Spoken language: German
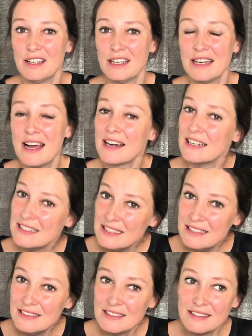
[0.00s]
in
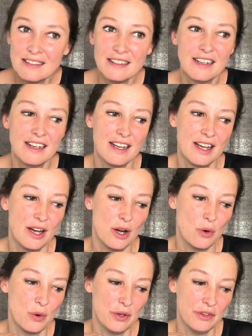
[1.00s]
Argentinien
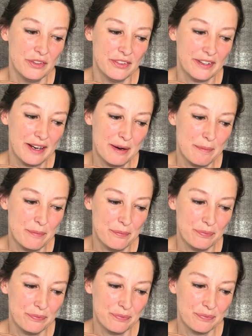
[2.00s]
und
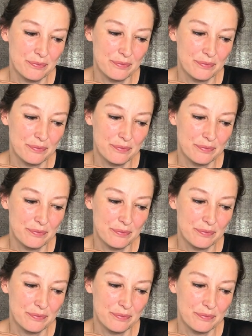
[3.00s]
ähm,